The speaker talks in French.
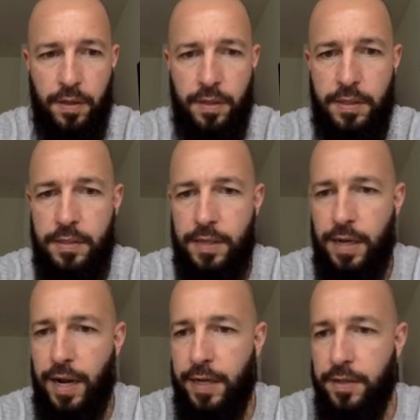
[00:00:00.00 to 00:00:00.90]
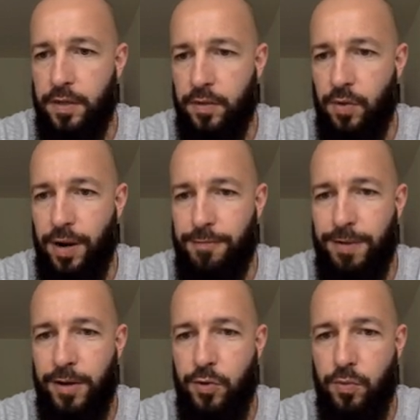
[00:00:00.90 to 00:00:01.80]
Ici, c'est la ligne de la
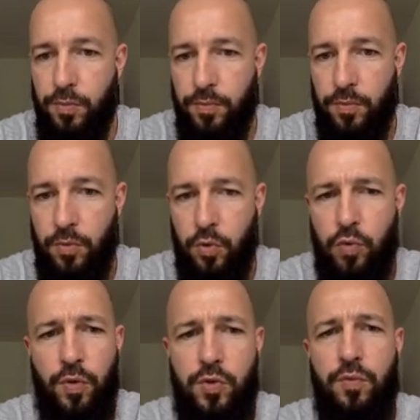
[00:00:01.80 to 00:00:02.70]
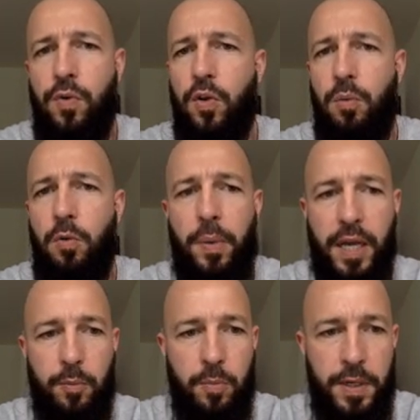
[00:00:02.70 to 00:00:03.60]
value que tu vois souvent dans mon
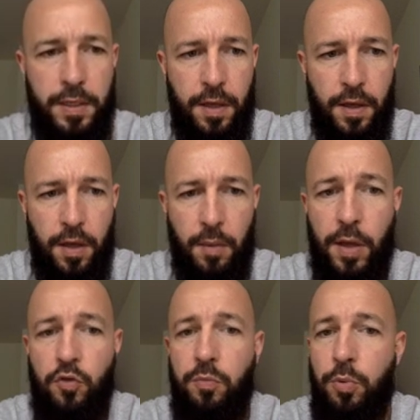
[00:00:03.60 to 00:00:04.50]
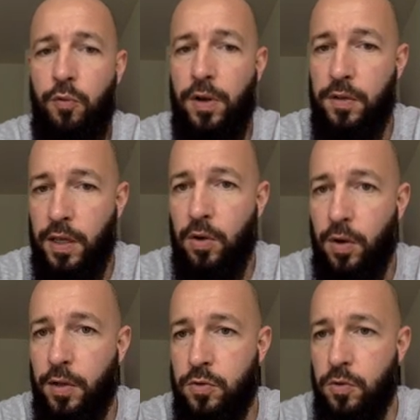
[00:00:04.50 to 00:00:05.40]
pari public. Eh bien, tu ne peux filtrer que
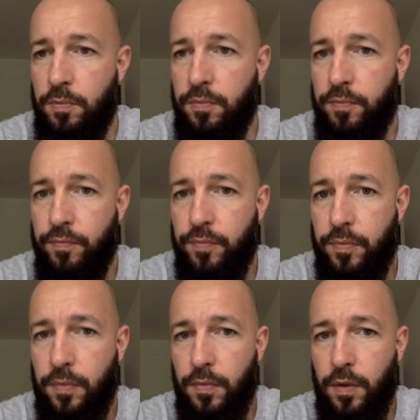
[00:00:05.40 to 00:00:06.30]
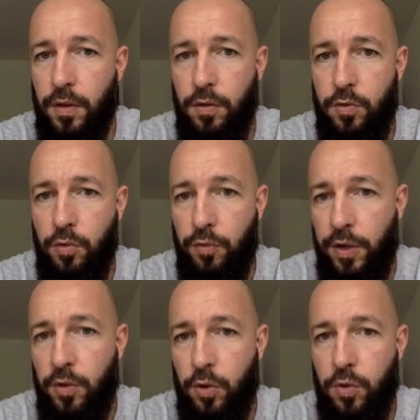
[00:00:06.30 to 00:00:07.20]
là-dessus. Et tu ne
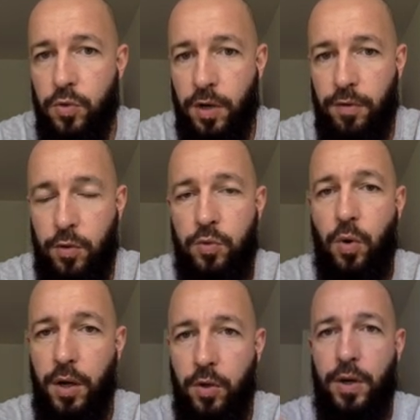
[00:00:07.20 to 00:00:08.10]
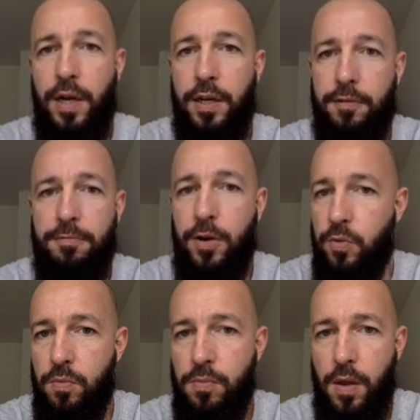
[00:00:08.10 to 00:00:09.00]
filtres que sur la value, tu n'auras que les lignes value.
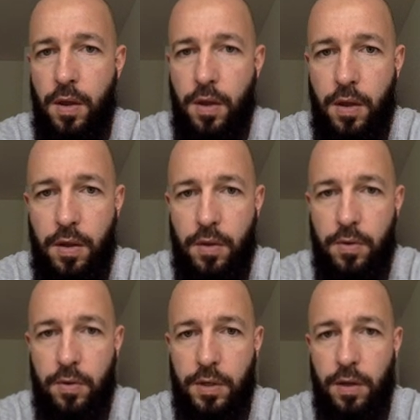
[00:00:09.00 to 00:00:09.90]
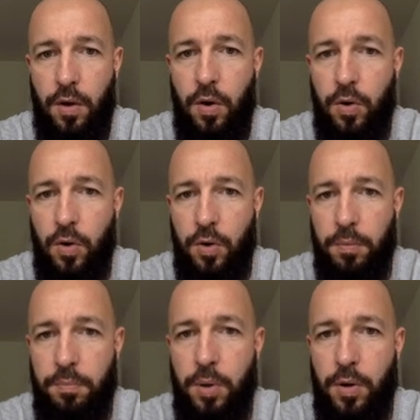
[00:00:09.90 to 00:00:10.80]
Ok Encore
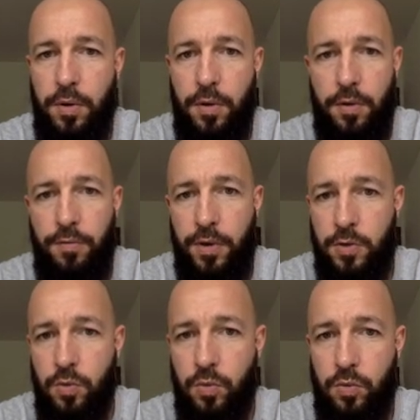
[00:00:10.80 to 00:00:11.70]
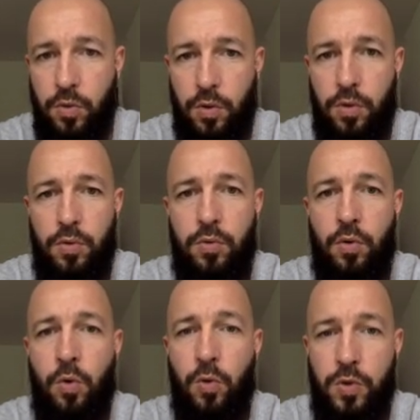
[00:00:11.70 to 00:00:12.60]
une bonne façon de te
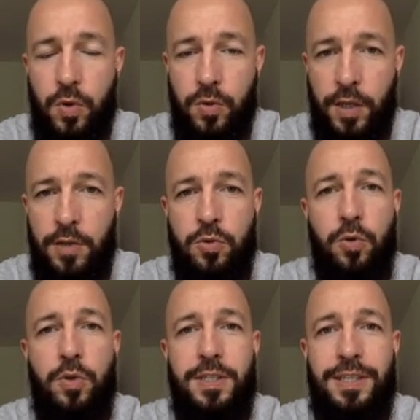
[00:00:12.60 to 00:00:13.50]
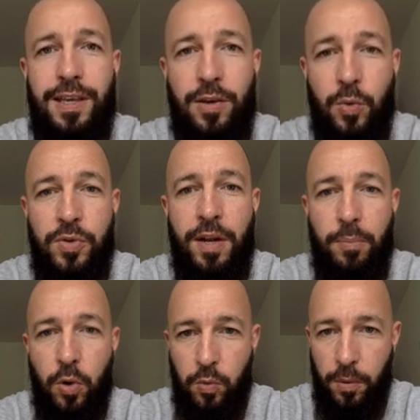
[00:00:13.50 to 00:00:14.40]
concentrer sur ce qui est utile
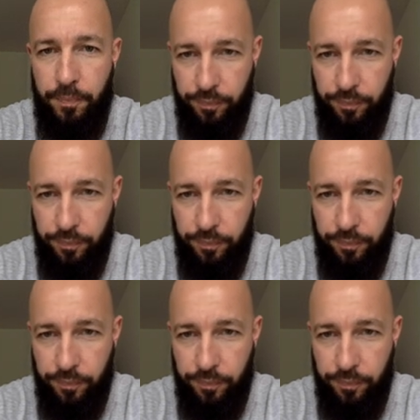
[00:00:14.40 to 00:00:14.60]
pour toi.